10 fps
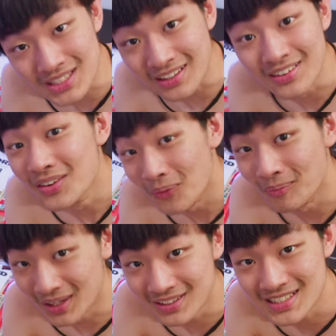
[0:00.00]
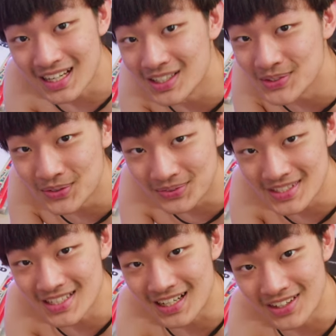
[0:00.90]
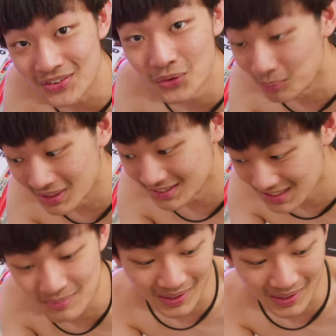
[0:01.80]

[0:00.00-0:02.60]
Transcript: 行，我们要先来做分享，因为我们的地